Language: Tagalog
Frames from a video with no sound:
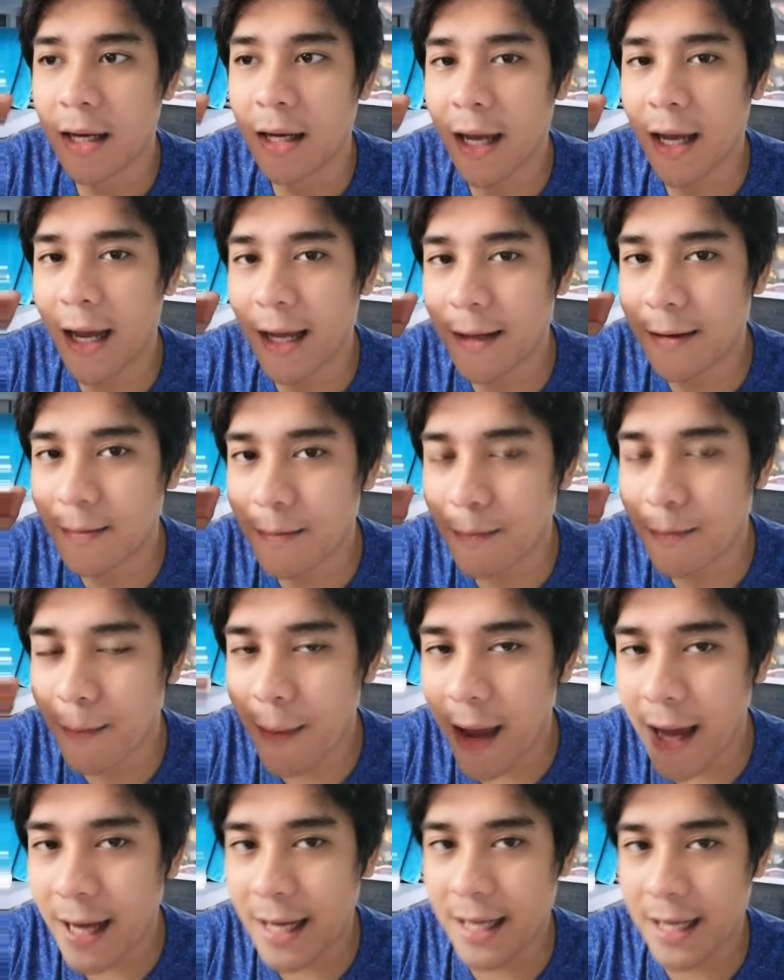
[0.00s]
and
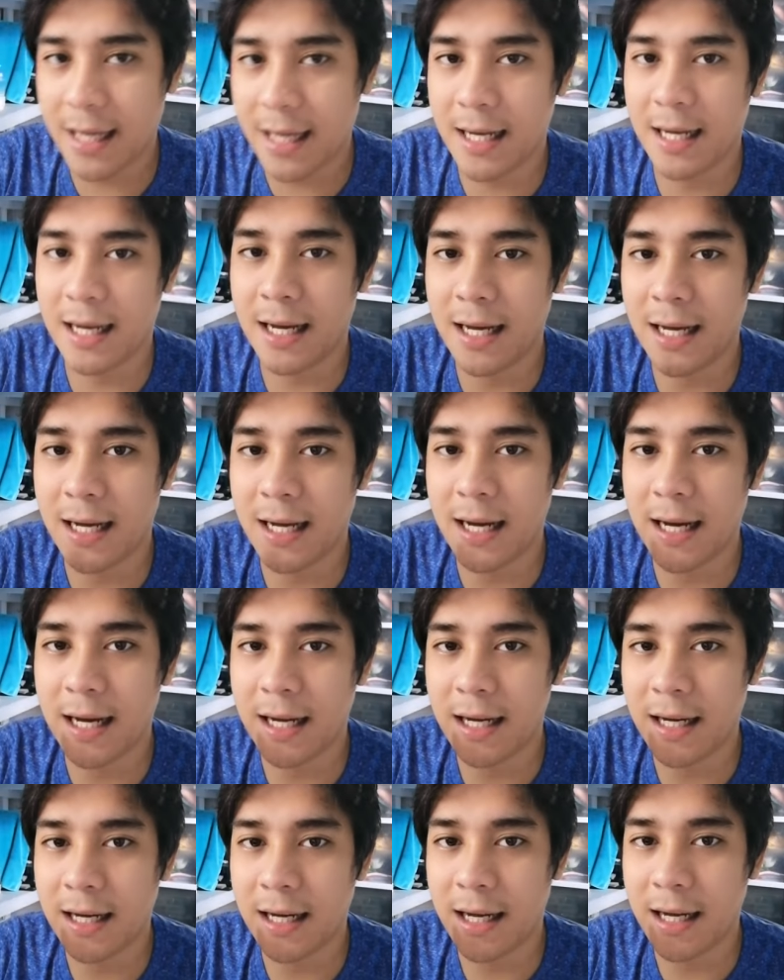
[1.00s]
make
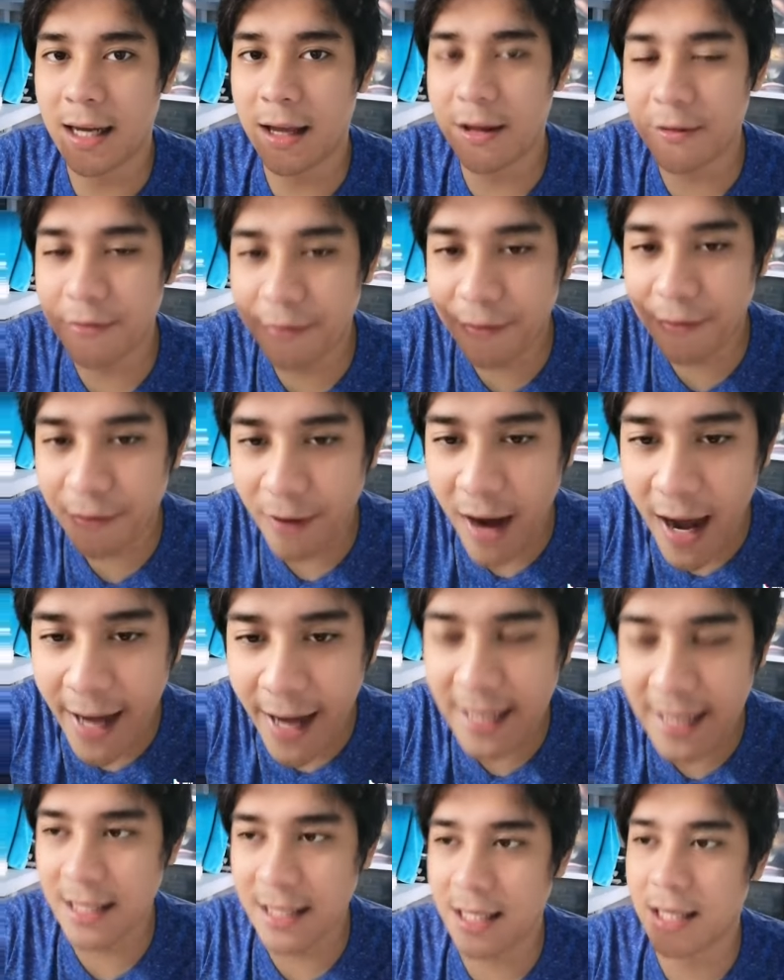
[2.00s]
and
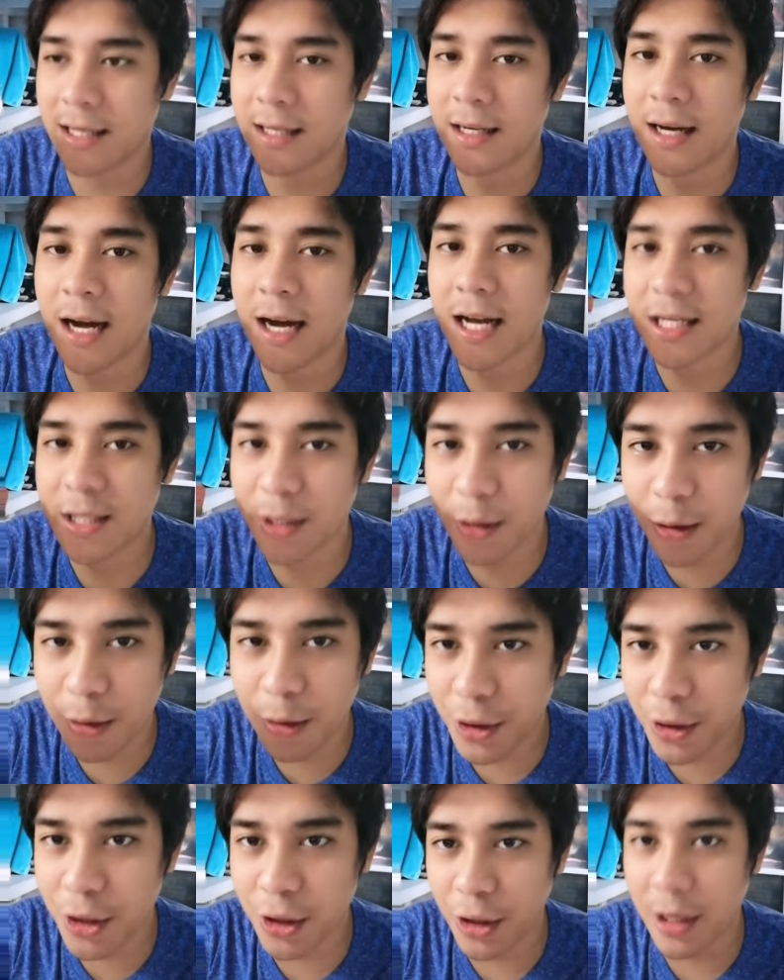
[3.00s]
find a
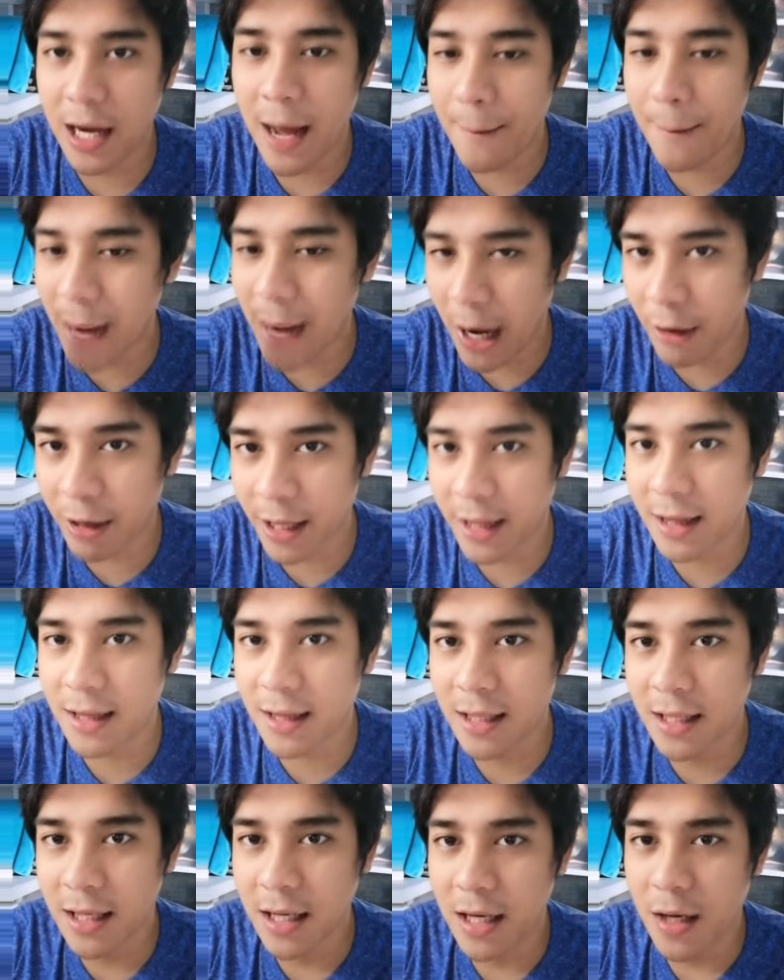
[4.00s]
solution about it.
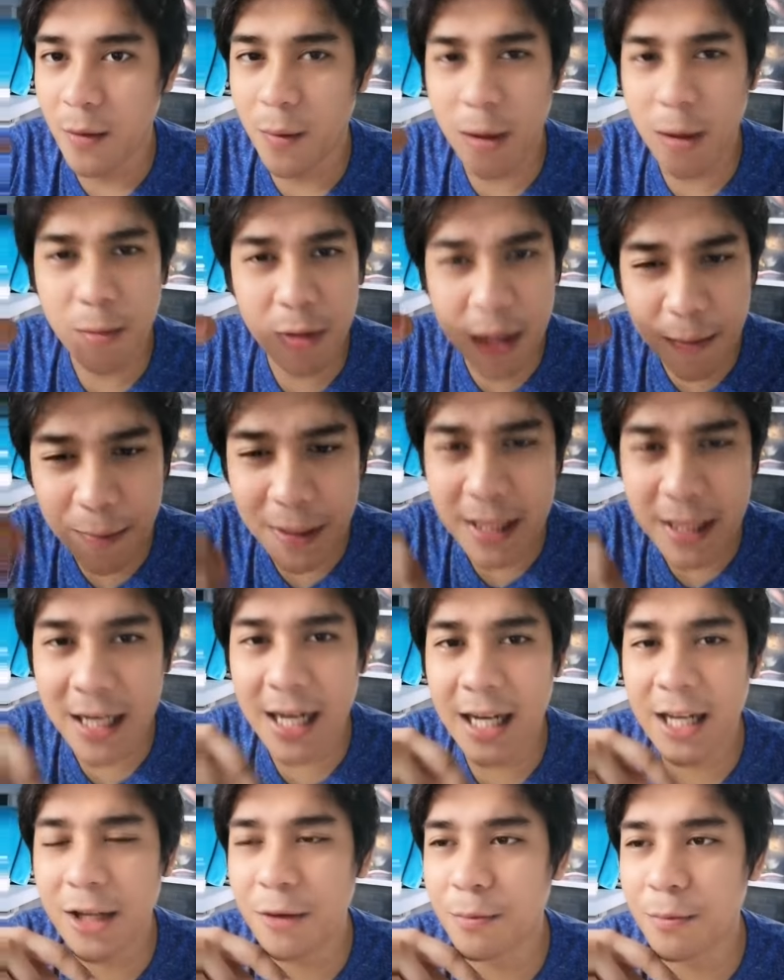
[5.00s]
Huwag mo nang
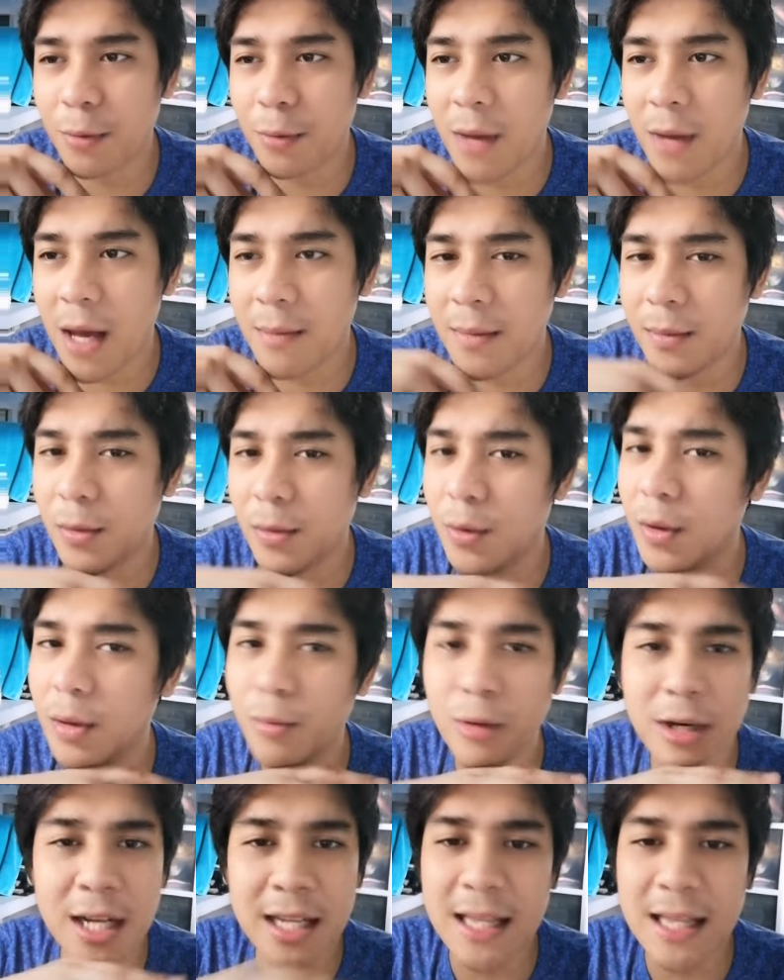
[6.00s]
patagalin yung problema mo. Huwag
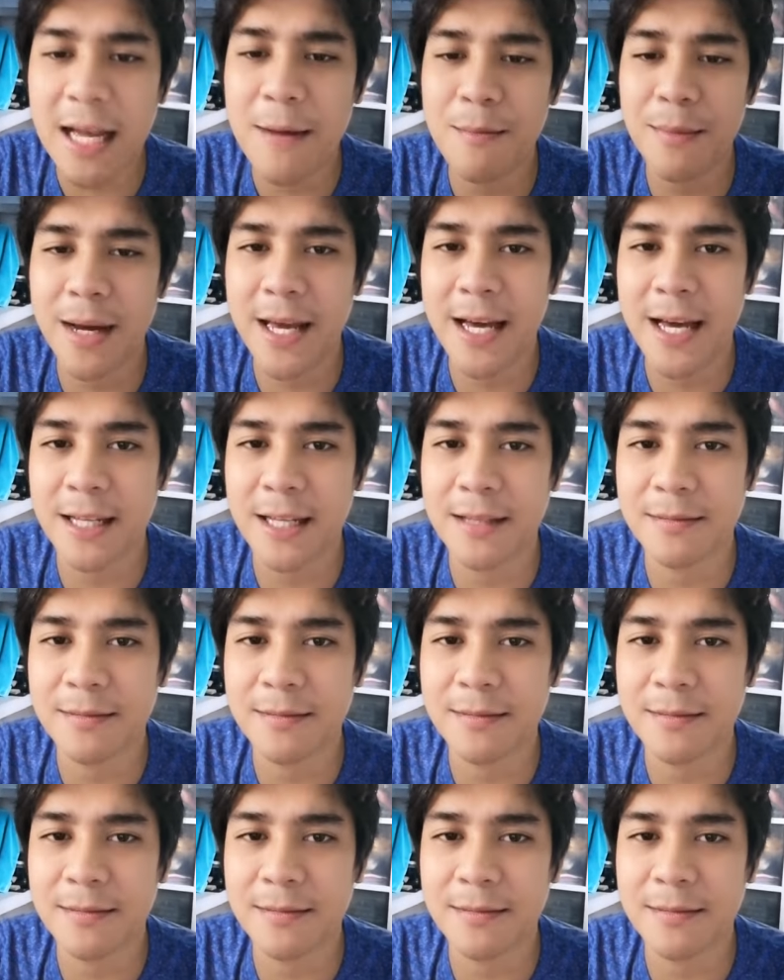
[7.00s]
mo nang tambayan.